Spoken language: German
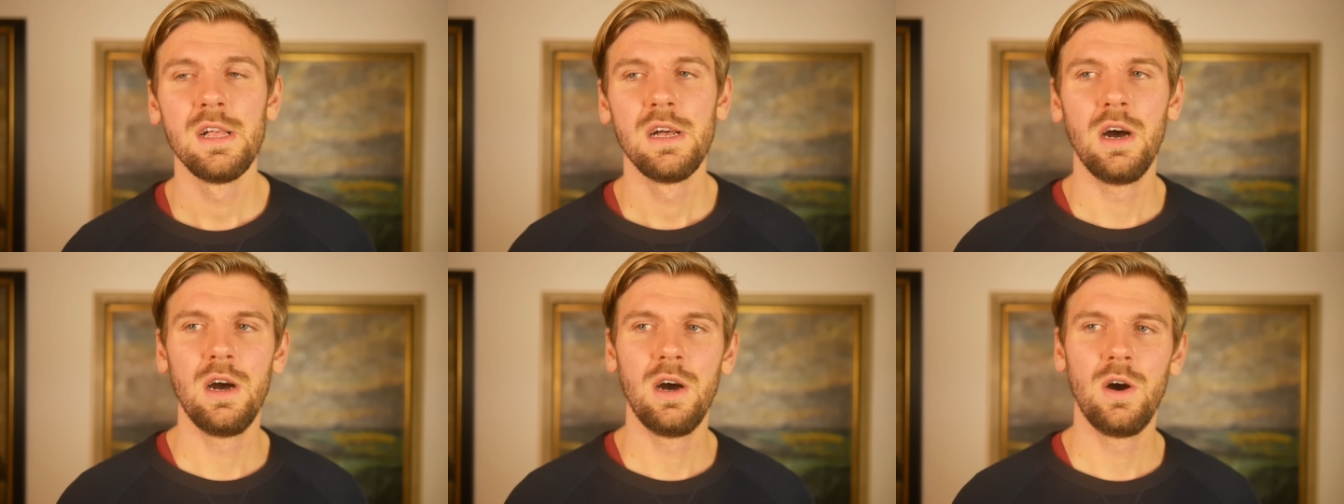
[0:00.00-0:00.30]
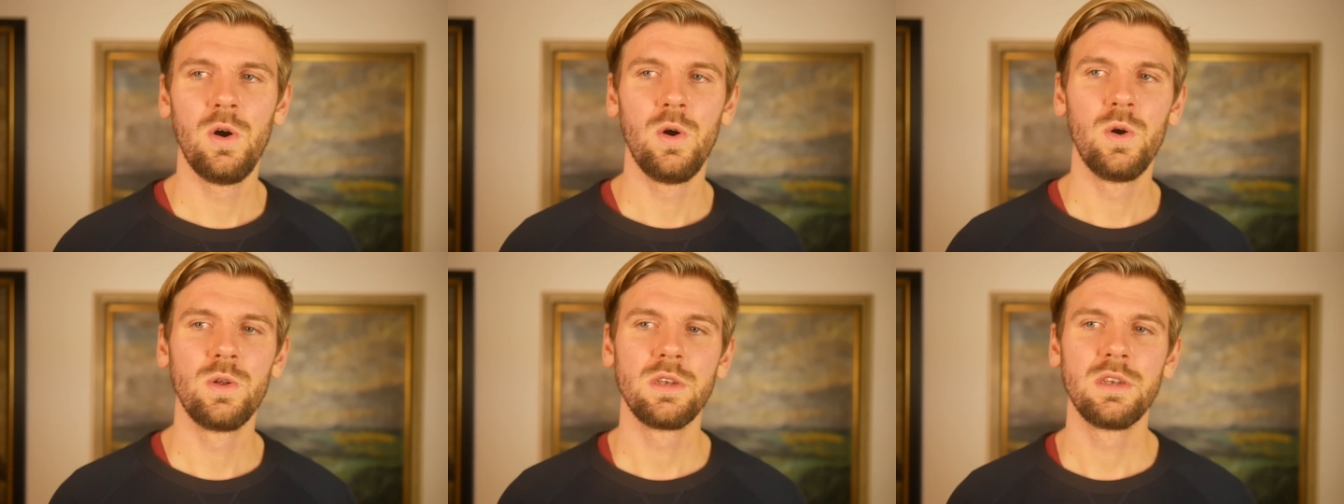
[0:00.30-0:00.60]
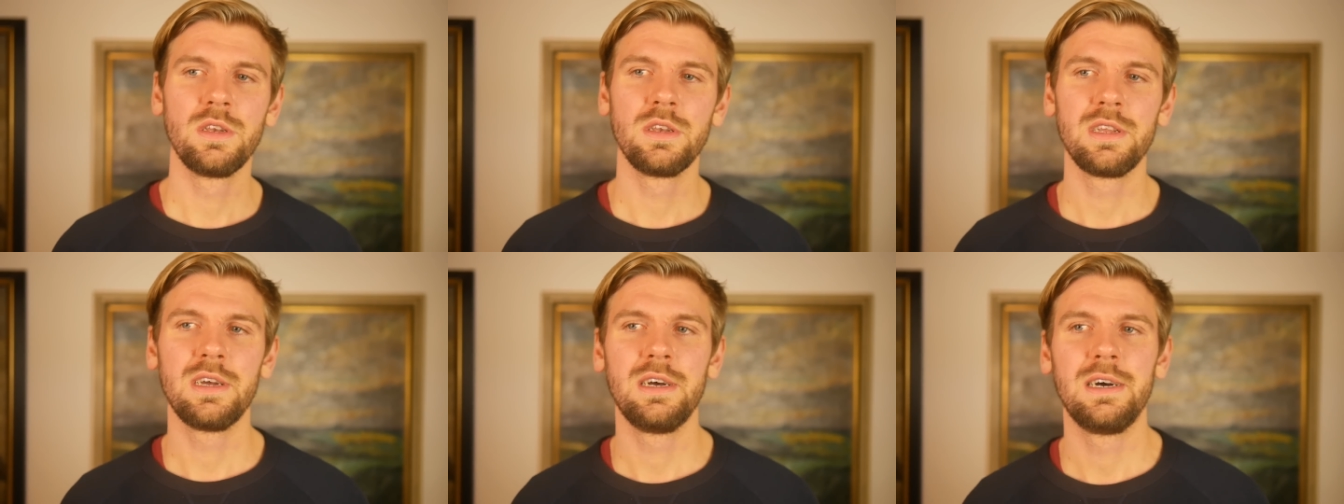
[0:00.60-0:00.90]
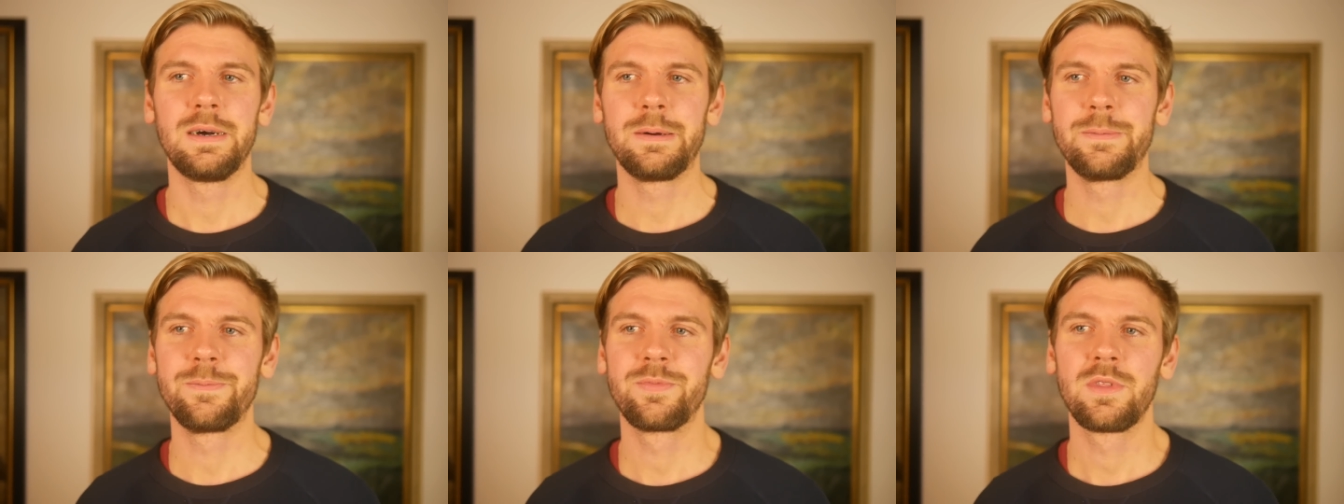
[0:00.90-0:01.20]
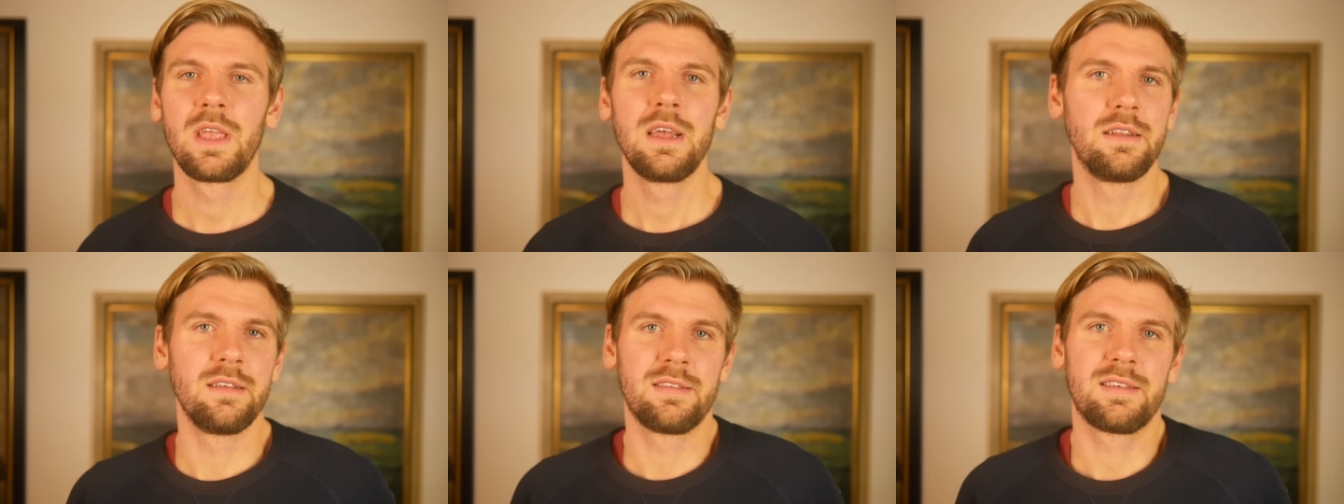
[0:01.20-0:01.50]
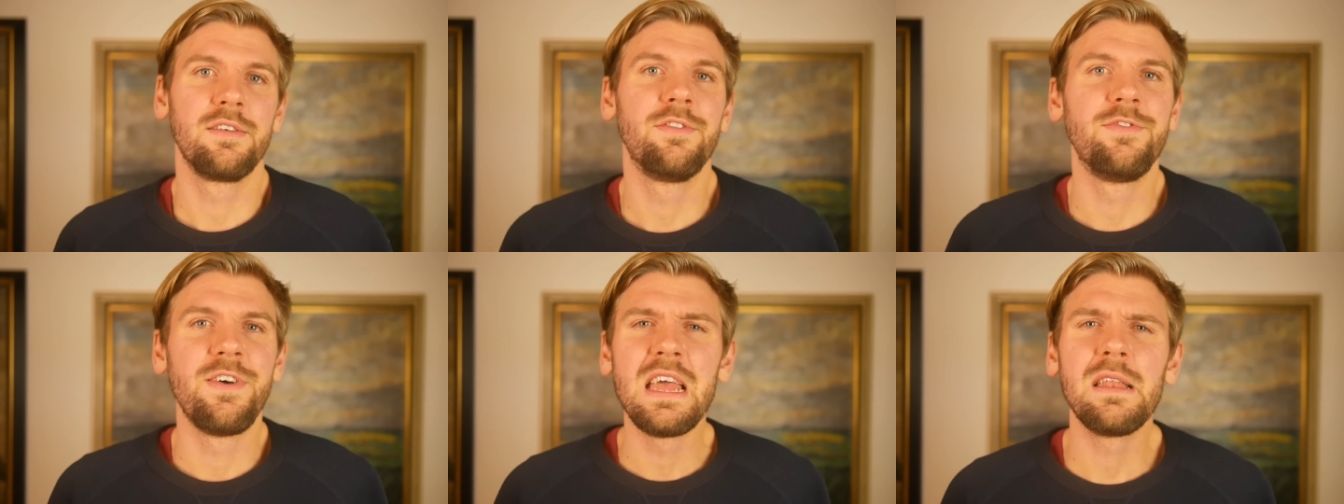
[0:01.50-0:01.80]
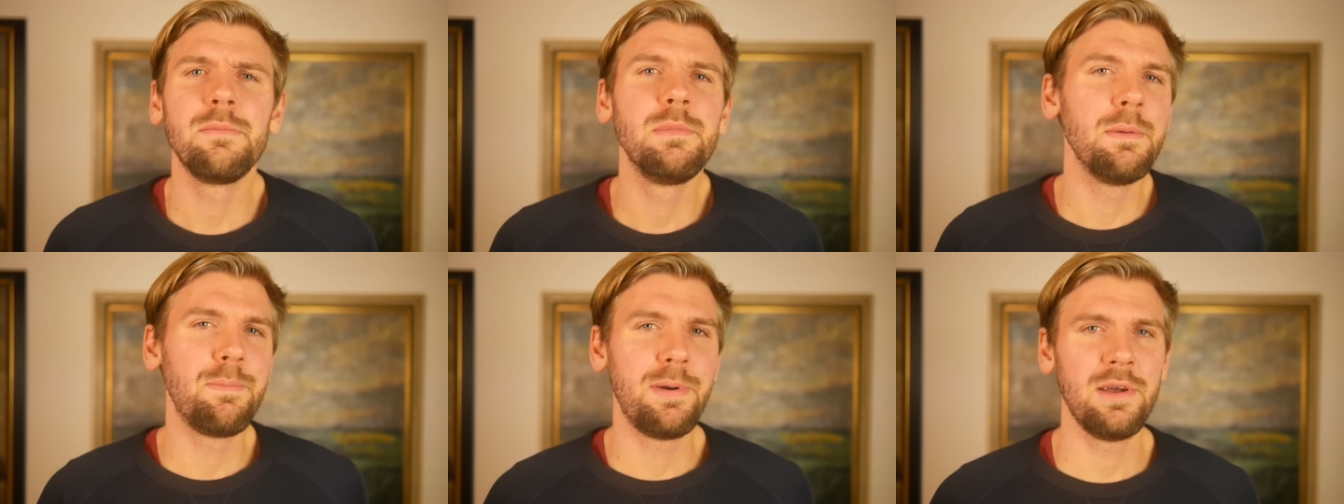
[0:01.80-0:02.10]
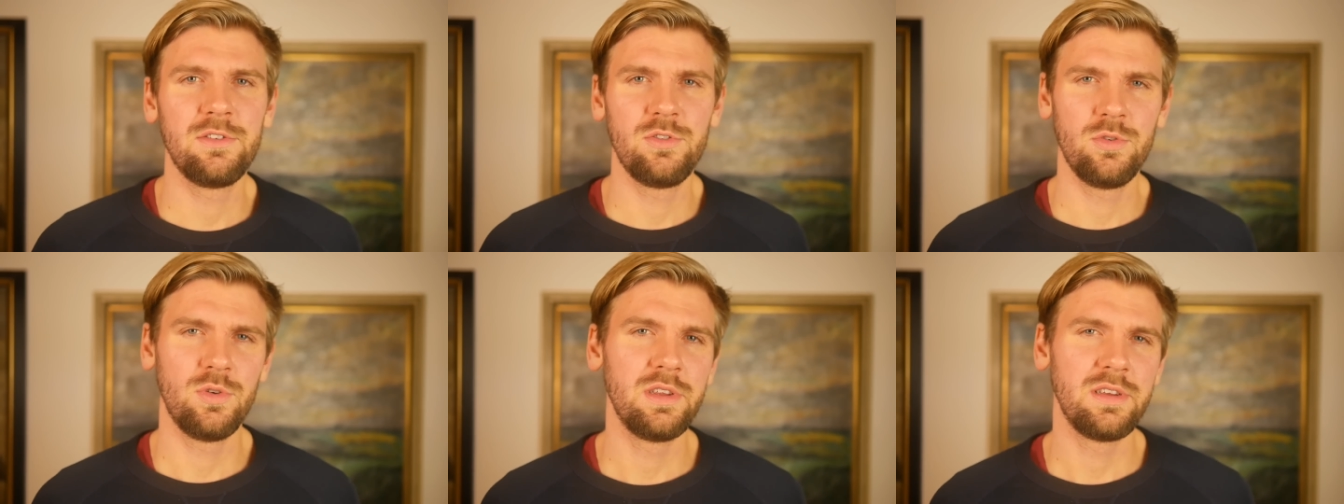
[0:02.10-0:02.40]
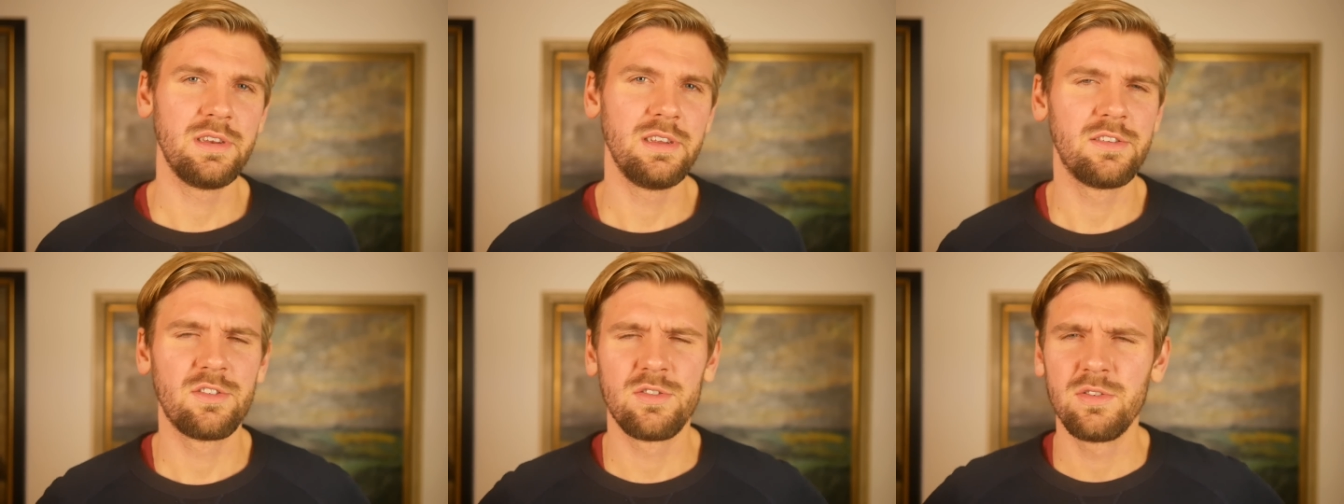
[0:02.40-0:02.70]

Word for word: Und ähm, das gefällt mir persönlich nicht.